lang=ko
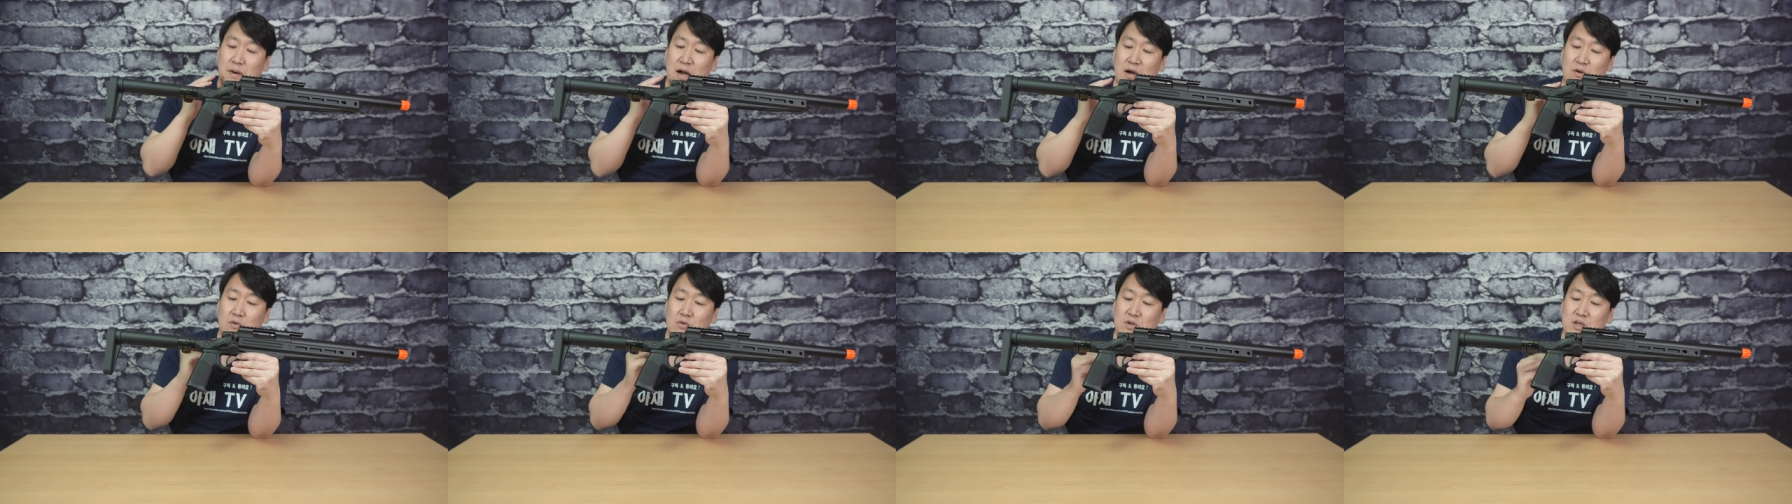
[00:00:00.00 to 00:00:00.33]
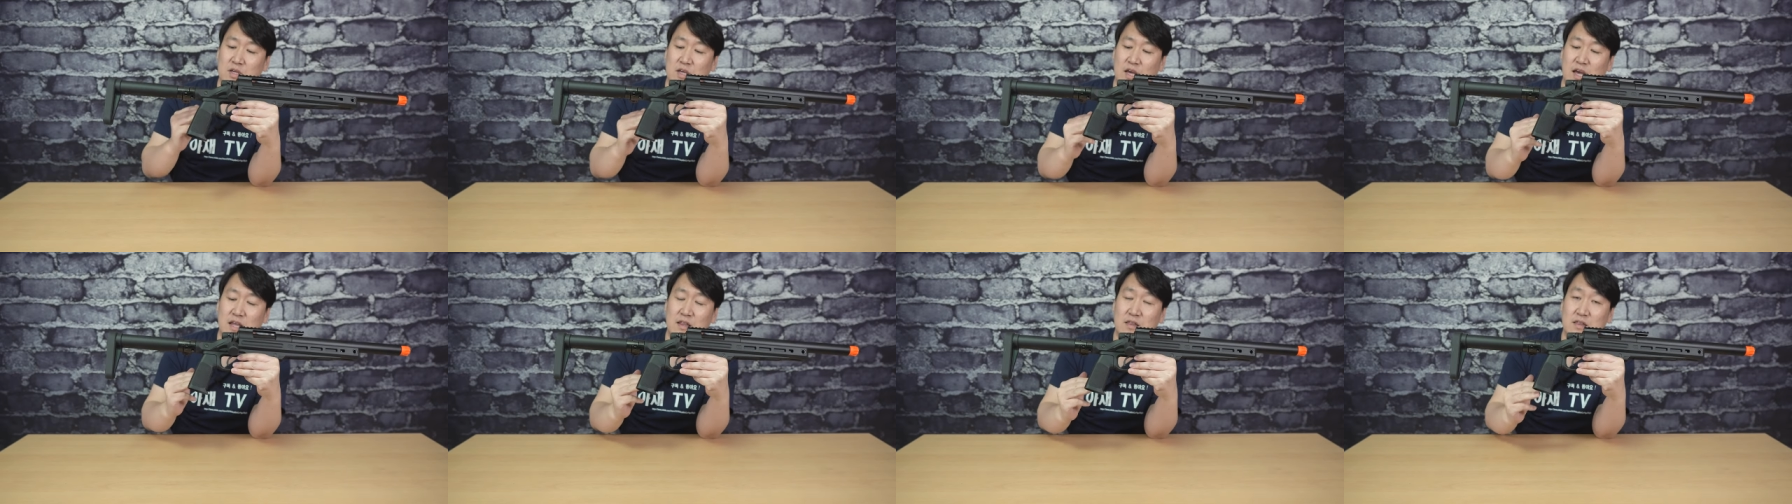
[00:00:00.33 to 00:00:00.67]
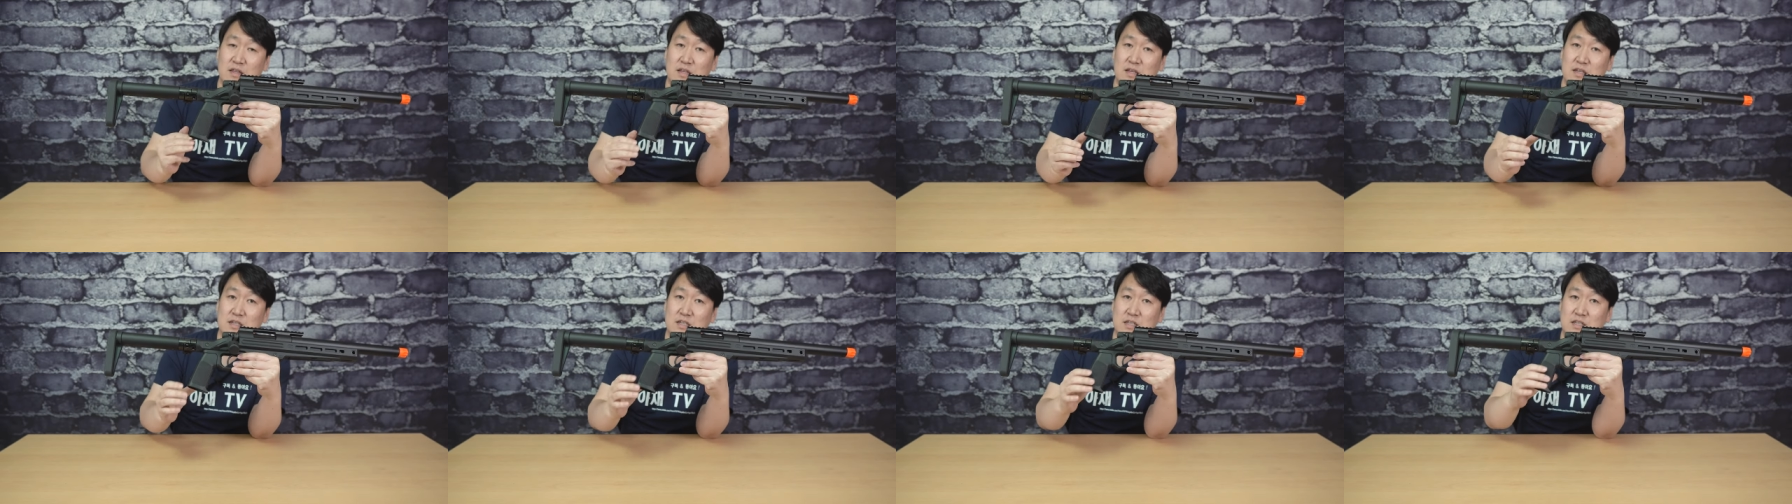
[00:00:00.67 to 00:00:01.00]
바로 이
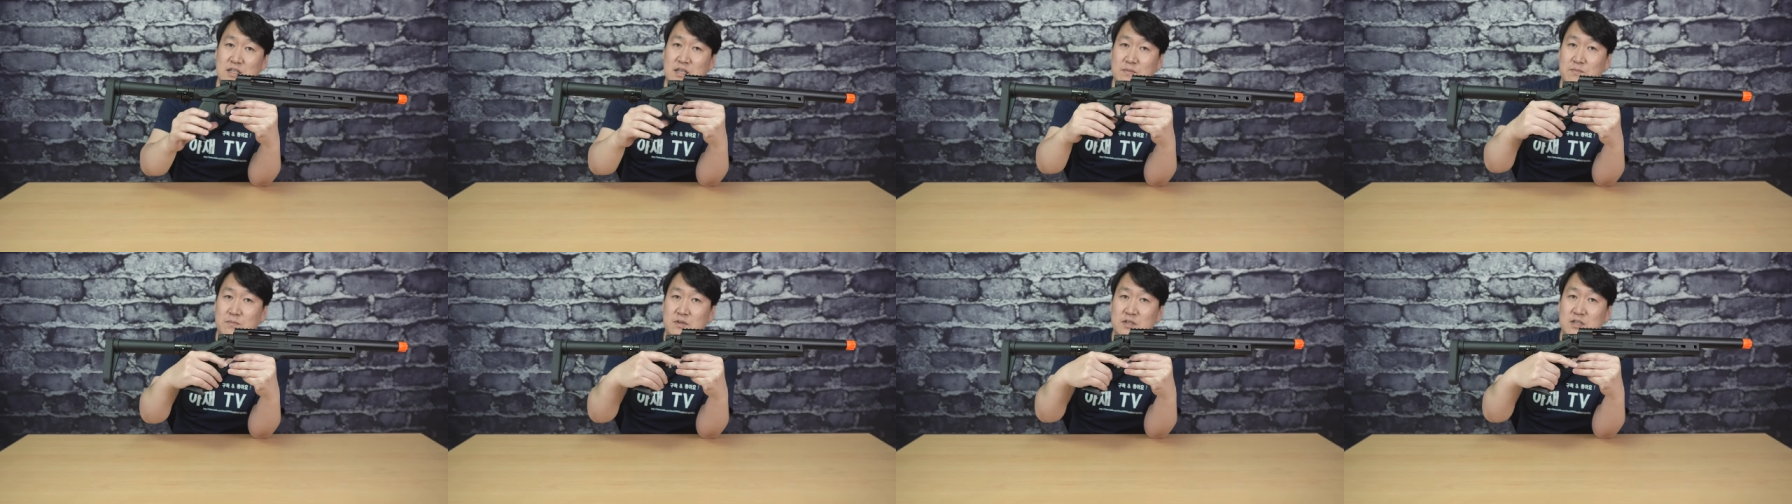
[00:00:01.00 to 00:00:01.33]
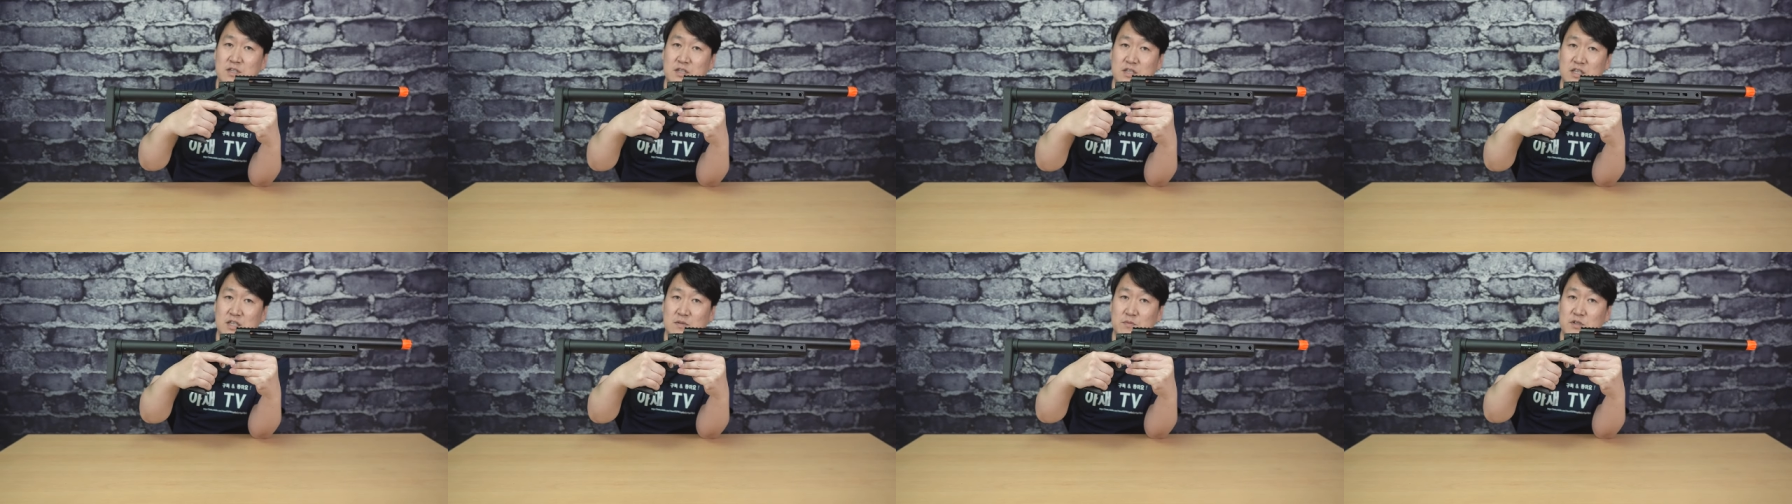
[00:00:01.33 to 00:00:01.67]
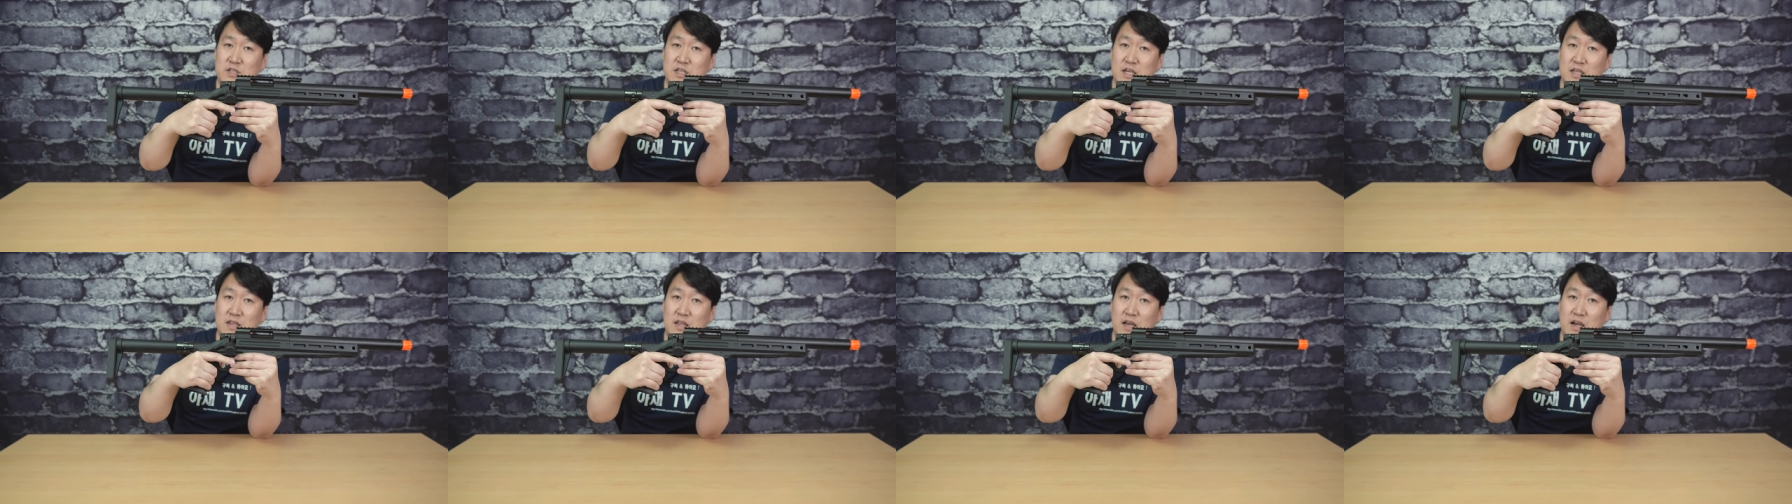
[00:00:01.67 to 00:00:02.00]
핸드 그립,
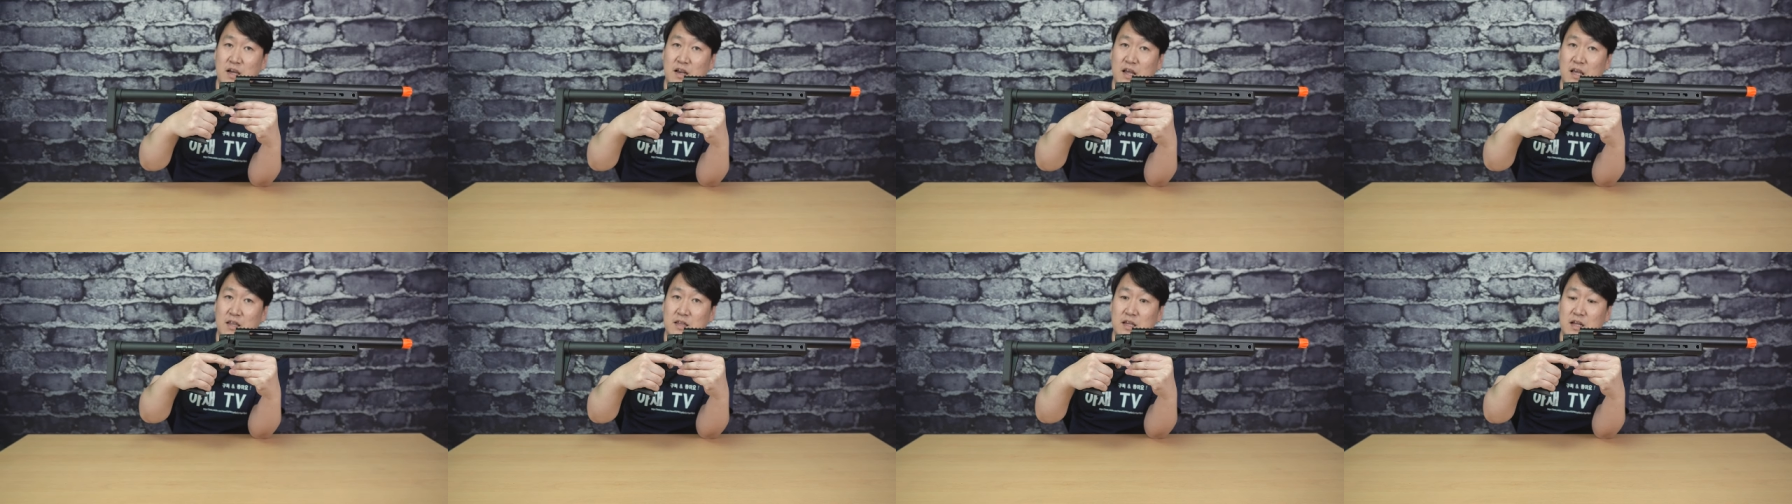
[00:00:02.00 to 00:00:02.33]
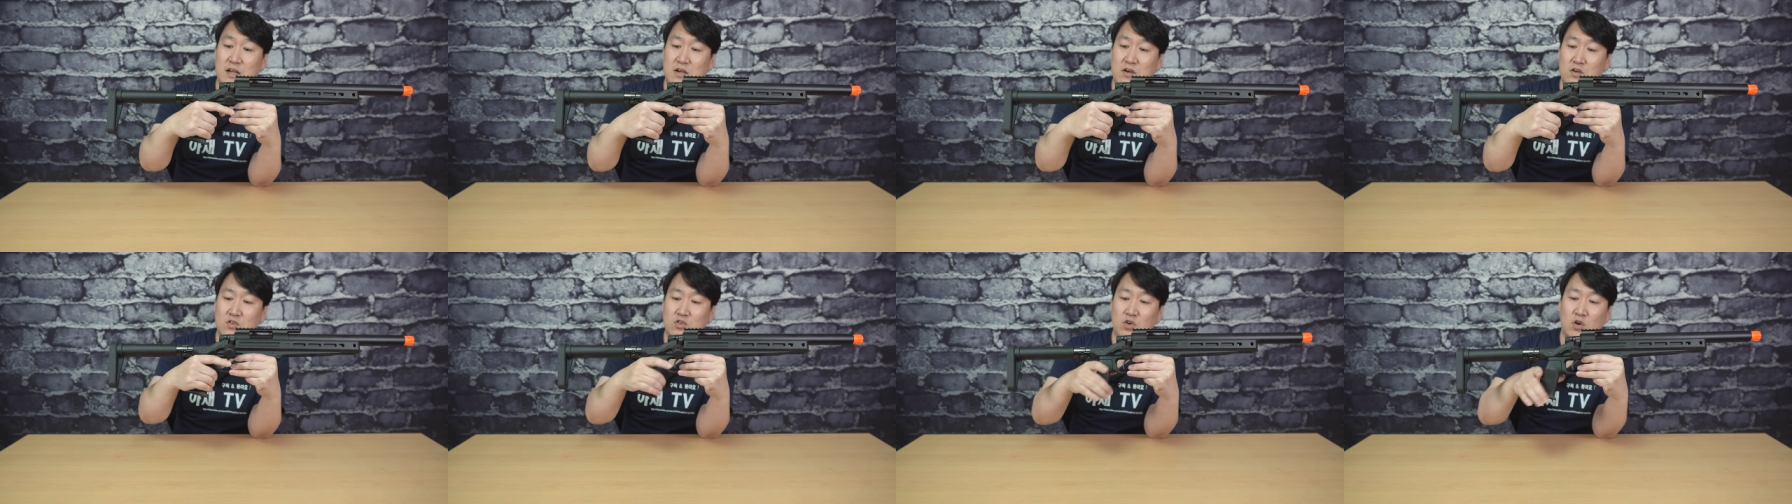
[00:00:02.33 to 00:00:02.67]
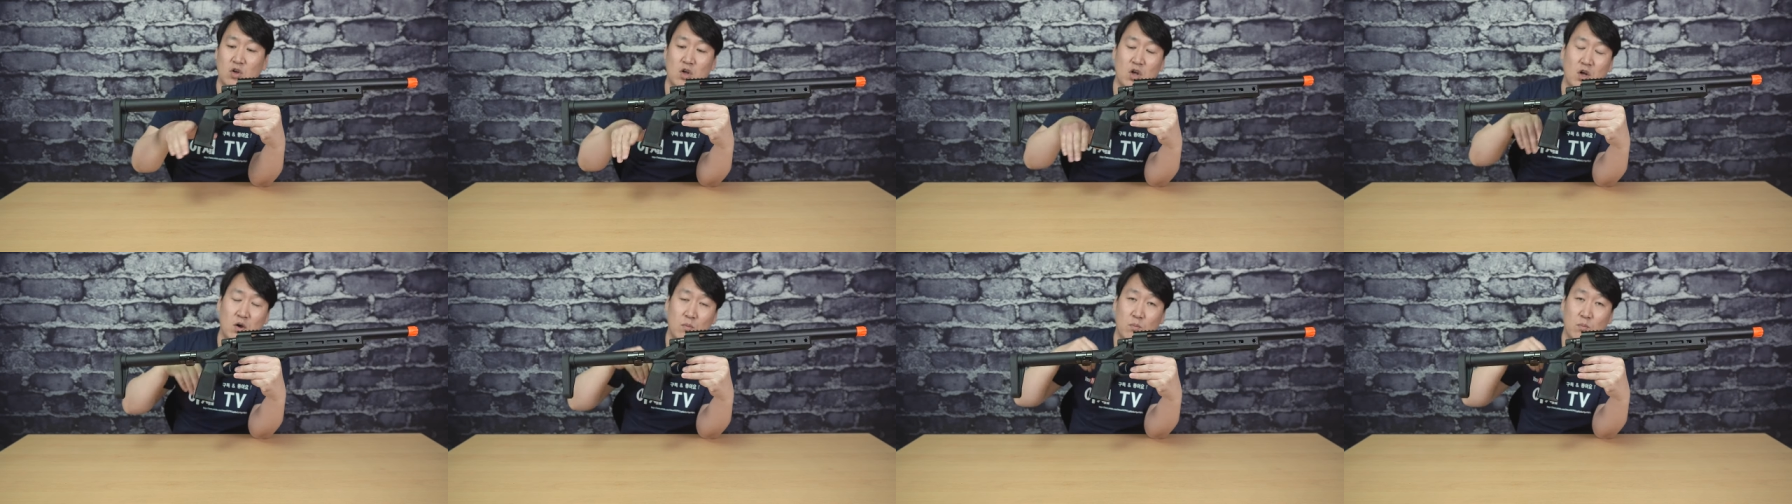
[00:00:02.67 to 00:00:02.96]
그립을 채택을 했다는 거죠.